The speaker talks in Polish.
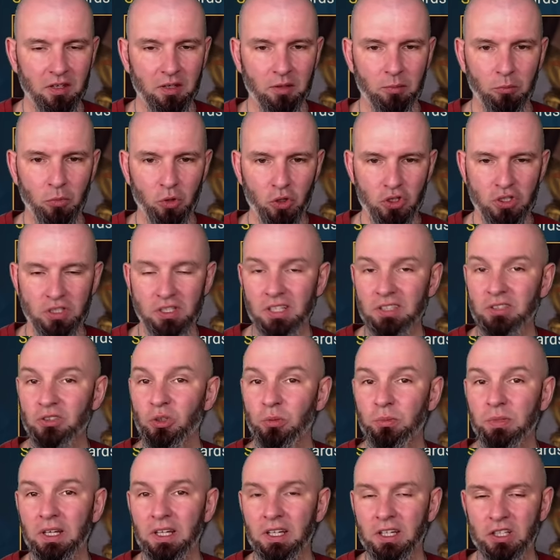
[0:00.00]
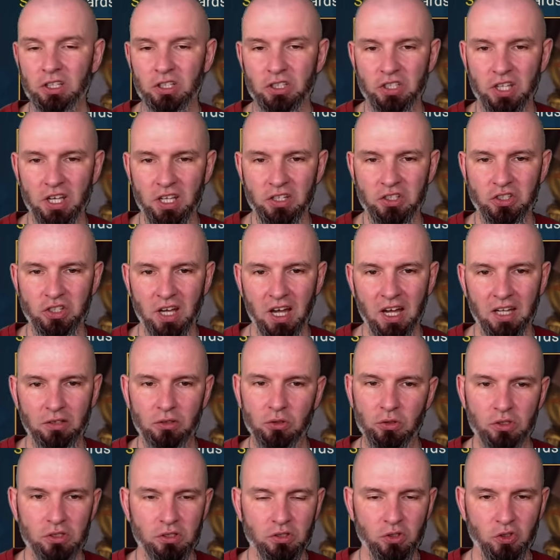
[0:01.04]
można sobie chcieć, a to
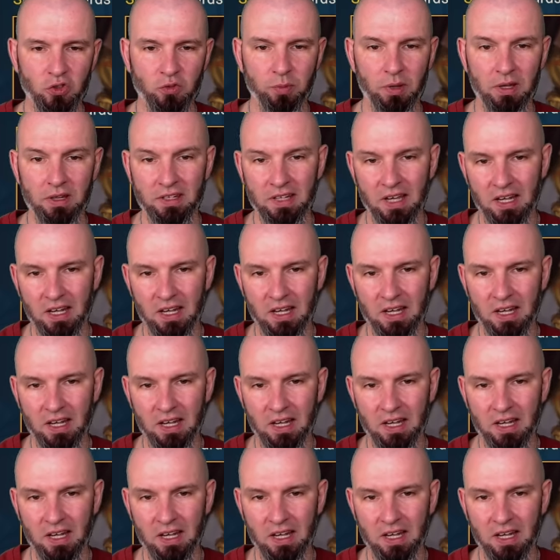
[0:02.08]
czy coś wpadnie,